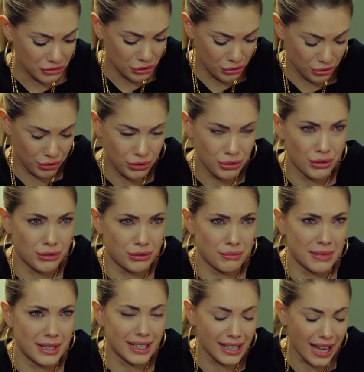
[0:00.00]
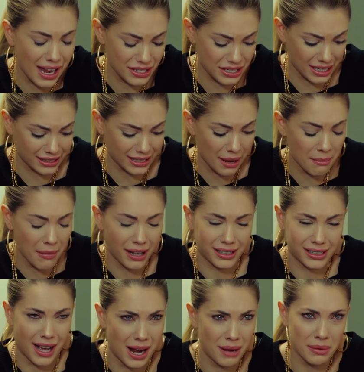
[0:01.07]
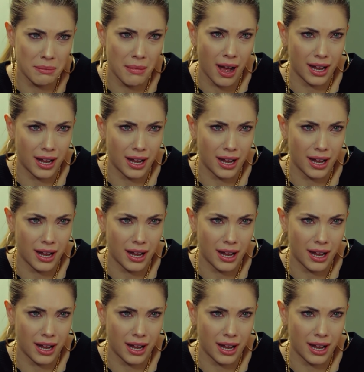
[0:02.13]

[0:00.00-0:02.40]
Çok üzüyorsun beni gerçekten. Bak kalbim